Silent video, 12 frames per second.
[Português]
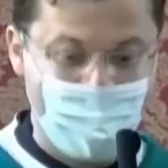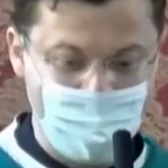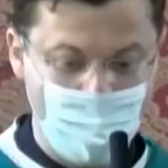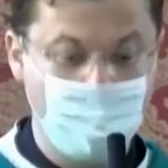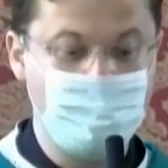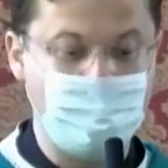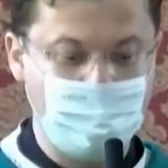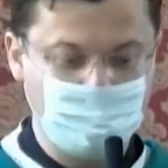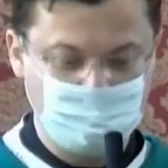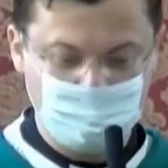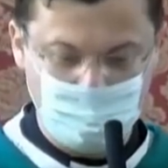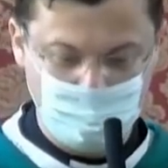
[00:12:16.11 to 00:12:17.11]
eu
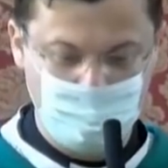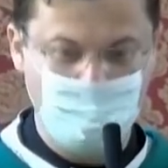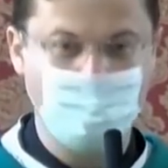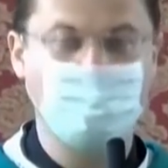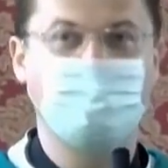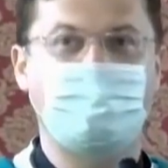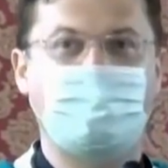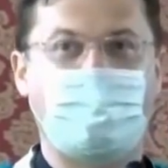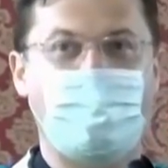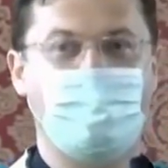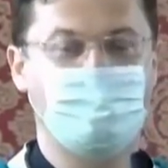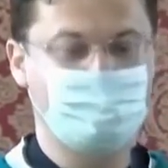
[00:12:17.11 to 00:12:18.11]
peço a Deus a
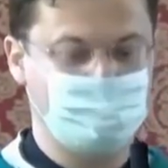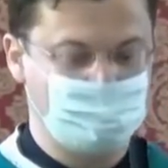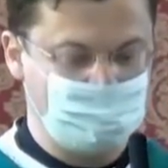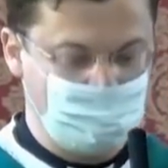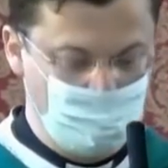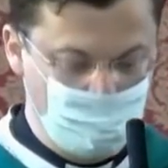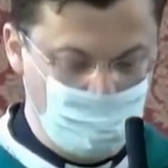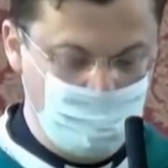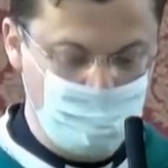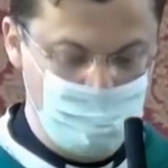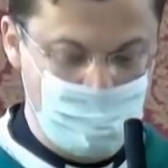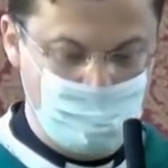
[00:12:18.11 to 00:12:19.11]
graça:
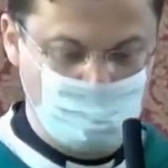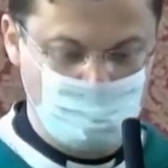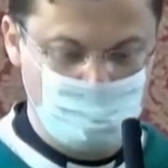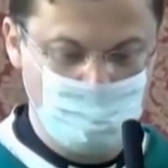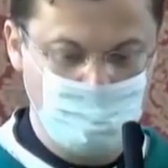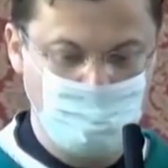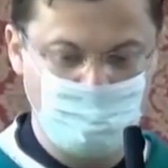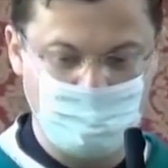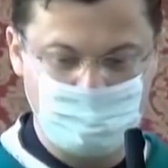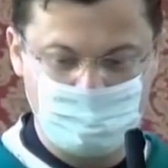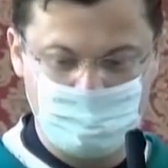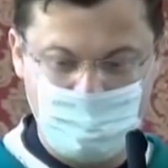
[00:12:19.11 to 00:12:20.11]
Senhor, me ajude
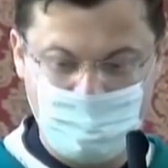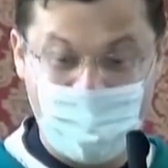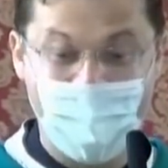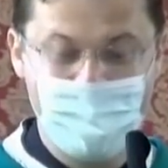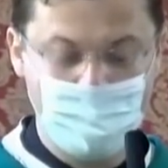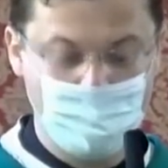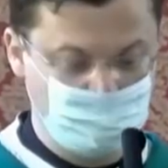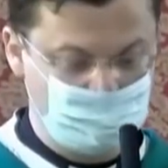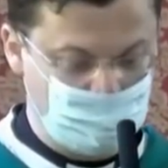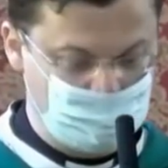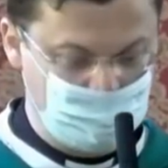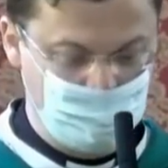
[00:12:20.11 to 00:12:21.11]
a ser um
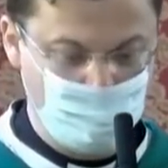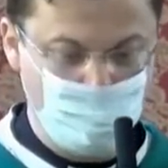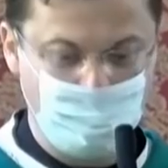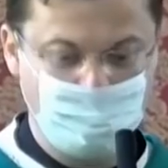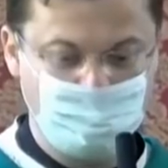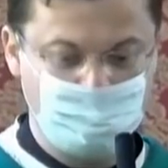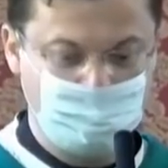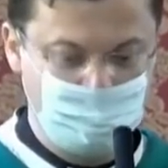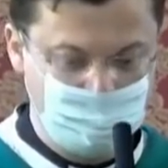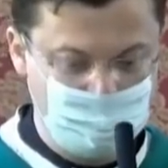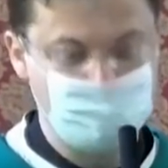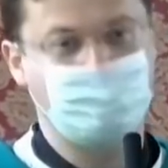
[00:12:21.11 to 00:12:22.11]
sacerdote
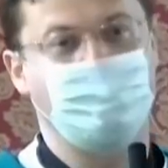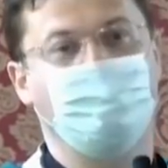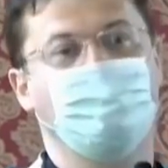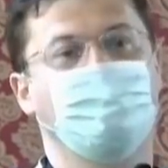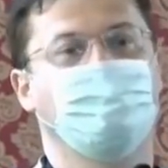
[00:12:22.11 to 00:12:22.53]
santo.